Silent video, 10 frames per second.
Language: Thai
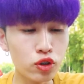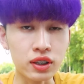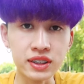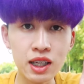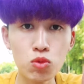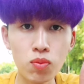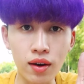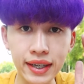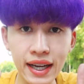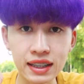จุดทั้ง4มุมของ
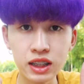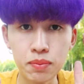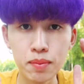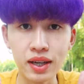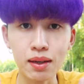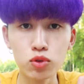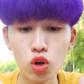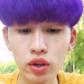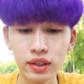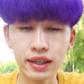กระดานหนังสือพิมพ์นะครับทุก
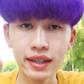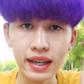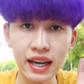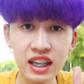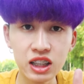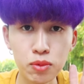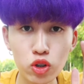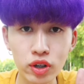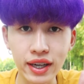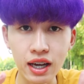คนแล้วเราจะมา
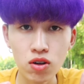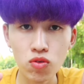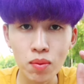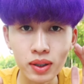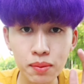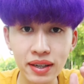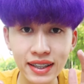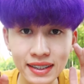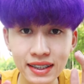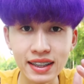ดูกันนะว่ามันจะเป็นก
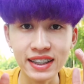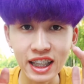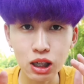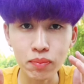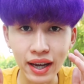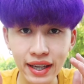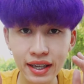ระสือจริงไหม